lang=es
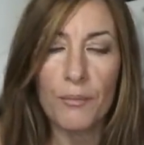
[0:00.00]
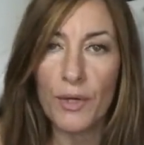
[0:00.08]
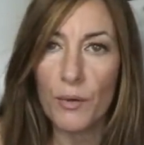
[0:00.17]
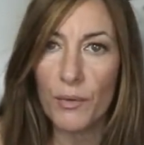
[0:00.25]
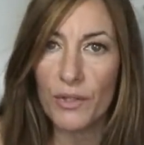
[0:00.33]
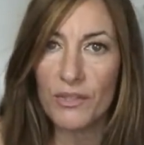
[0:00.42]

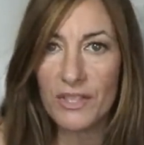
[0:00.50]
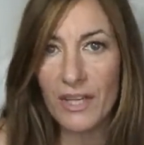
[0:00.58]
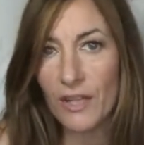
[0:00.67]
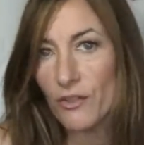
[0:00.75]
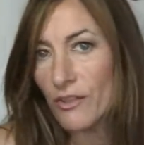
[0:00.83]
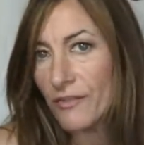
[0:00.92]
Pero bueno,
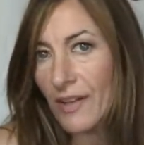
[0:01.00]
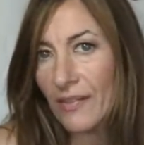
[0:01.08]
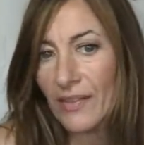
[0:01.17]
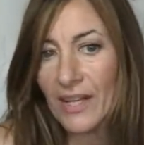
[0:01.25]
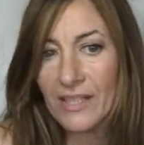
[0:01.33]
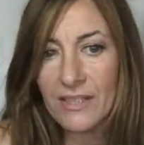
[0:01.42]
este año es
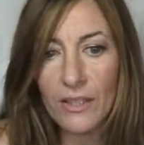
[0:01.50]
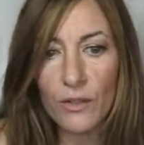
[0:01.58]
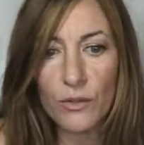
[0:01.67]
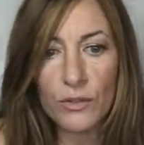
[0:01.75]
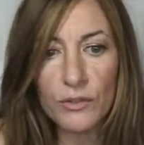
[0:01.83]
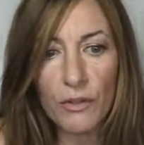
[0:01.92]

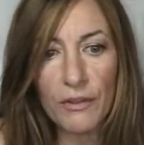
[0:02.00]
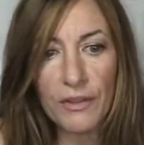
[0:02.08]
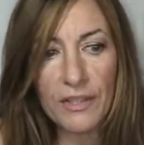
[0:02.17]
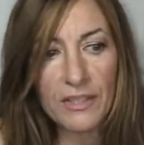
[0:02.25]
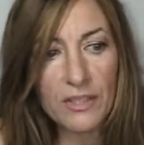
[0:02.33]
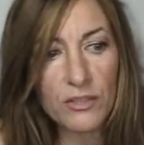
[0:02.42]
fantástico.
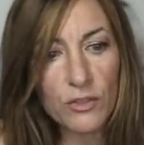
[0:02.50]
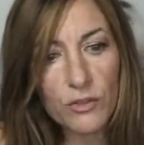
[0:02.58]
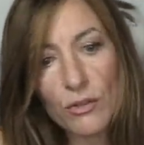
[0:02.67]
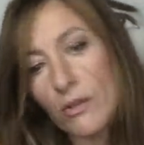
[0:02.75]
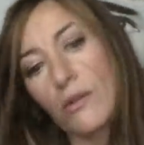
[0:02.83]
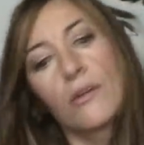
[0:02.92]
Entonces, estos
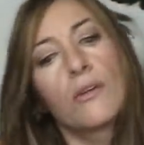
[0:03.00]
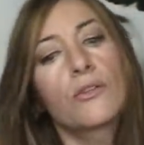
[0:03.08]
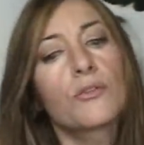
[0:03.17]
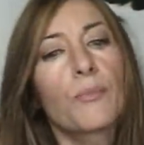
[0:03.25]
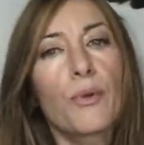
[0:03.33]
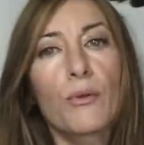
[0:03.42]
son
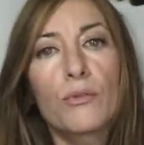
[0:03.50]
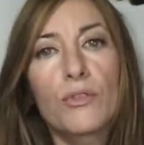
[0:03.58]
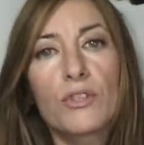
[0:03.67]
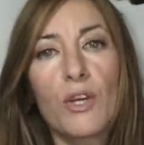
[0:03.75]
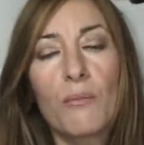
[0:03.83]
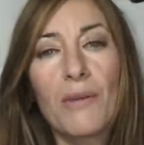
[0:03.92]
los
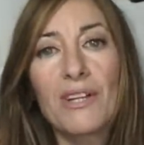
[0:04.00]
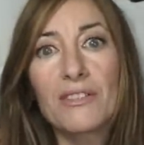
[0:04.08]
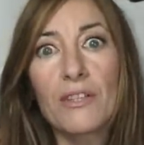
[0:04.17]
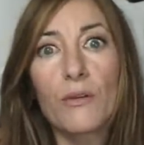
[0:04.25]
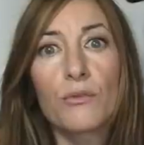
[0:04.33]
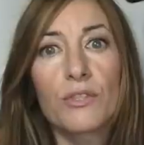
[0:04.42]
productos que
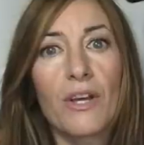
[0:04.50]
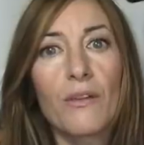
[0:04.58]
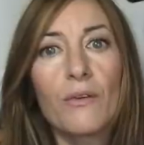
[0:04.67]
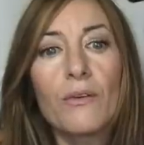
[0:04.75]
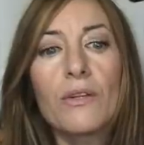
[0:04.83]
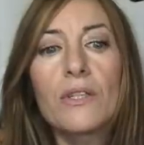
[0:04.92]
más he
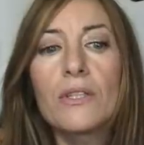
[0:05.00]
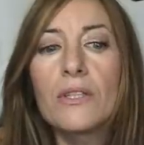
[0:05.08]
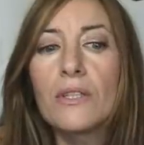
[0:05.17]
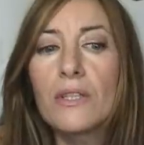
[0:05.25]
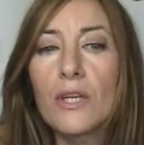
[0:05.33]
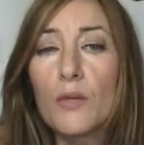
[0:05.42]
usado
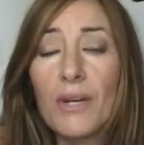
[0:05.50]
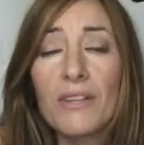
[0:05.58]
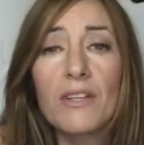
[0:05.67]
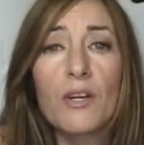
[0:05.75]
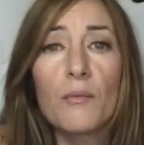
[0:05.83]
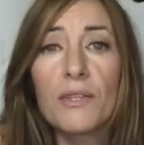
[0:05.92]
y que
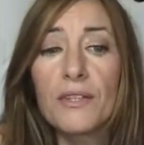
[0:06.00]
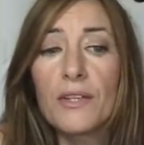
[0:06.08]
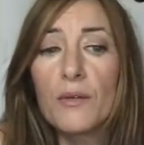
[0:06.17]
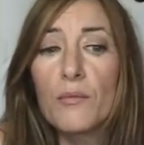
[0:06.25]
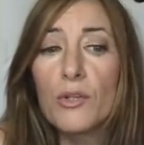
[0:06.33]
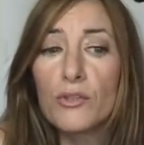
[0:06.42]

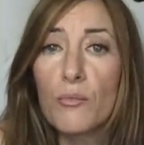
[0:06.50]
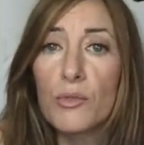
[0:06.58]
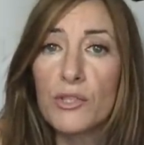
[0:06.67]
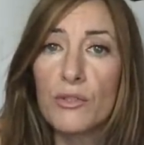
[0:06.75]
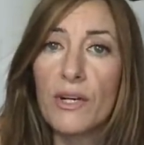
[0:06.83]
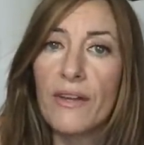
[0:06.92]
prácticamente me los he
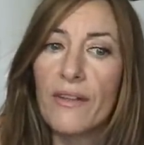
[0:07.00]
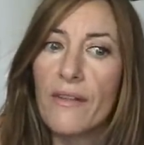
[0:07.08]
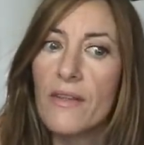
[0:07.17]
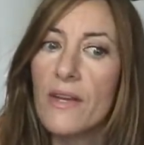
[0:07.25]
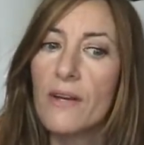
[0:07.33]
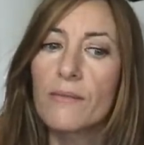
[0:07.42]
puesto cada
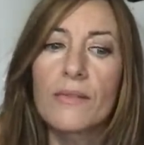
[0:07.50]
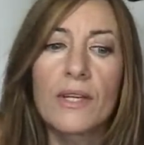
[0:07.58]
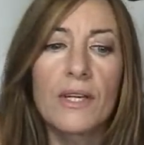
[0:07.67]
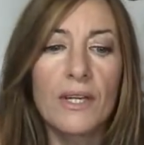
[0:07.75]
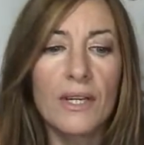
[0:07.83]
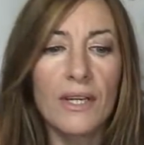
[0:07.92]
día.
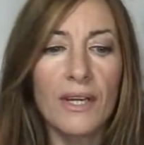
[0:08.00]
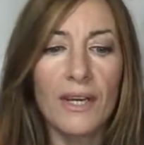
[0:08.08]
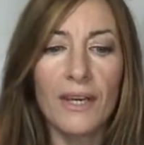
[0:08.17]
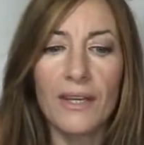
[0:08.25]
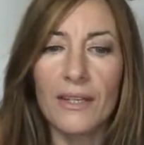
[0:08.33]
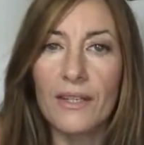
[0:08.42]

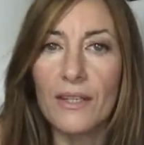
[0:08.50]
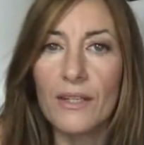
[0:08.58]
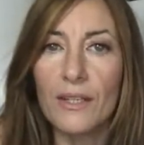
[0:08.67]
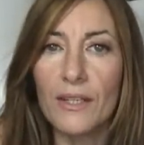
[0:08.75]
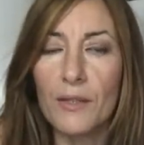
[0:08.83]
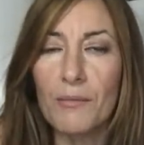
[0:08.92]

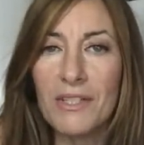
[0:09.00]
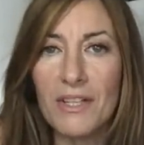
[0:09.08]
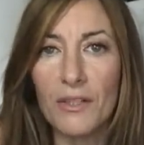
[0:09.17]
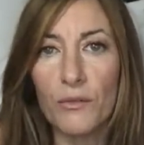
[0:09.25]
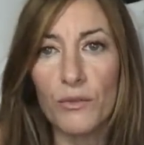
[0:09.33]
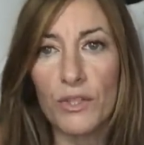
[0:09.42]
Y me
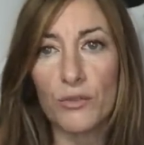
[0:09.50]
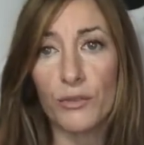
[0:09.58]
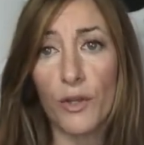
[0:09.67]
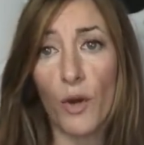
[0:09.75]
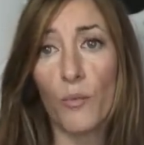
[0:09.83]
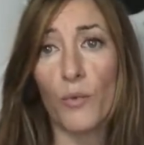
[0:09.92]
están dando un
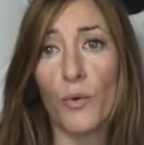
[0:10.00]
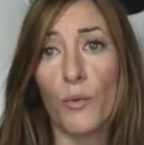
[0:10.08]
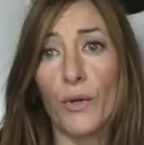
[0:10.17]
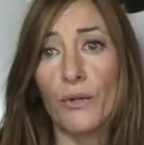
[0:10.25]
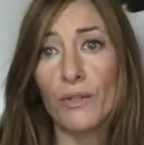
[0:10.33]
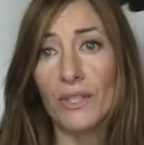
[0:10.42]
resultado muy
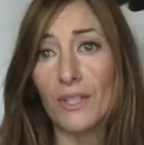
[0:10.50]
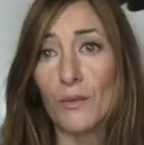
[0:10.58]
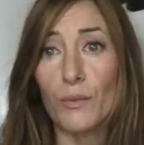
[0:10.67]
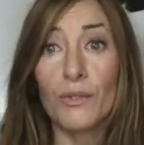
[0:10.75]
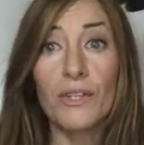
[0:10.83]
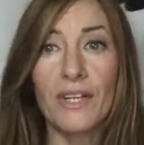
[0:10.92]
bueno
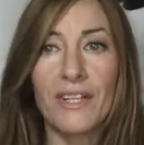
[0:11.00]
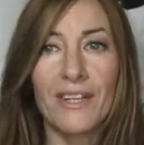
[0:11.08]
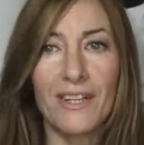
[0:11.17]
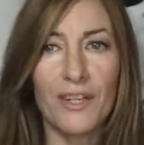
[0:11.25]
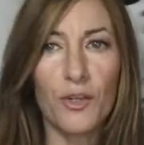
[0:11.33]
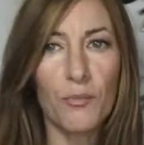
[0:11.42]
y bueno,
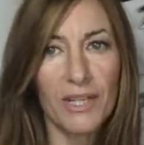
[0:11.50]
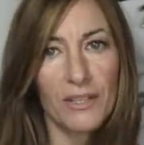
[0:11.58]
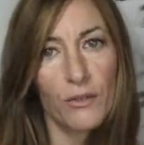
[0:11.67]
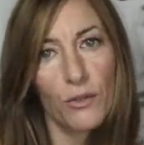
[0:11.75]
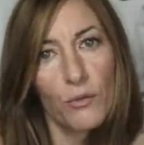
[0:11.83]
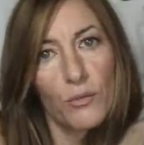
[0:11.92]
quería
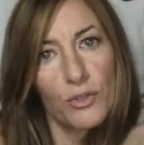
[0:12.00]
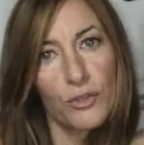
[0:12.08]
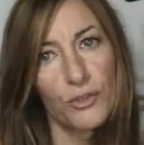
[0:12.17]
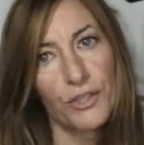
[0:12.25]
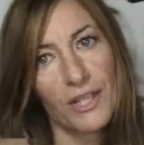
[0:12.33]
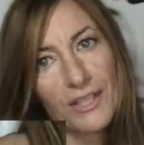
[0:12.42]
compartirlo con
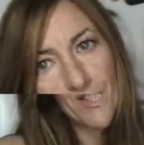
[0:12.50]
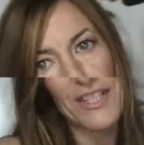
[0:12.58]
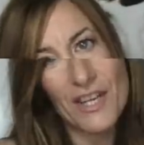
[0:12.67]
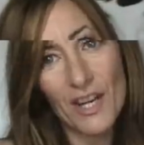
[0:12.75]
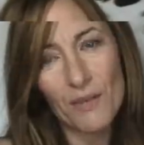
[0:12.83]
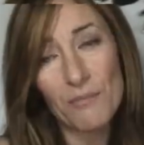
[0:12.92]
vosotras,
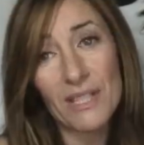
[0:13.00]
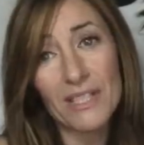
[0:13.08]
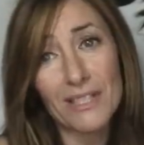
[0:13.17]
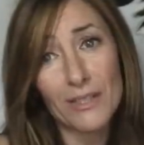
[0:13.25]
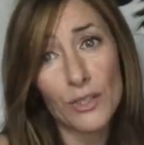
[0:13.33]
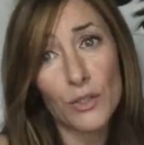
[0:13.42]
enseñar
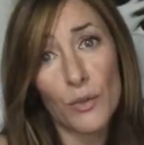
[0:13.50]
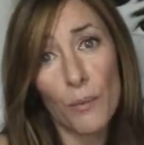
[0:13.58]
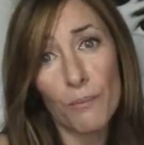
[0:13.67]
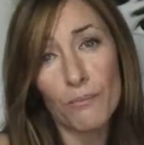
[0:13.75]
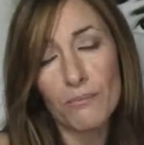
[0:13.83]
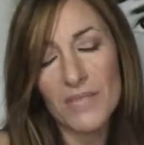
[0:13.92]
mi
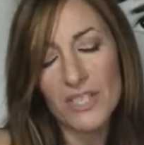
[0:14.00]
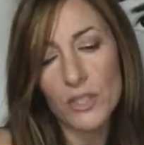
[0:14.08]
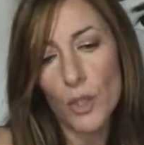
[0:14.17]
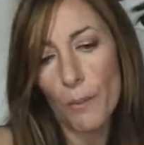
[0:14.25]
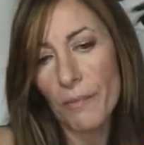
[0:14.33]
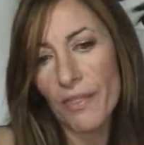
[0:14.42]
top, mis
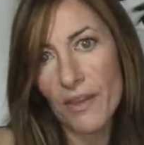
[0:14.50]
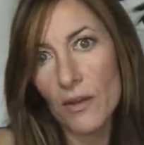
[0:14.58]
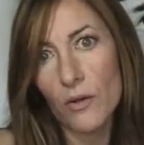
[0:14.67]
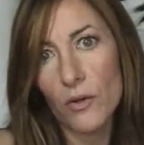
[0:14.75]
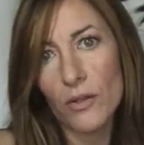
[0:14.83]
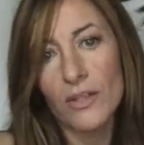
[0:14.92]
top
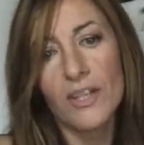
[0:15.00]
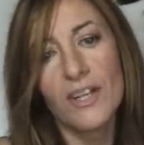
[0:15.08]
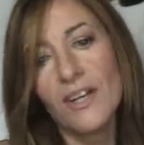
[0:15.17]
5,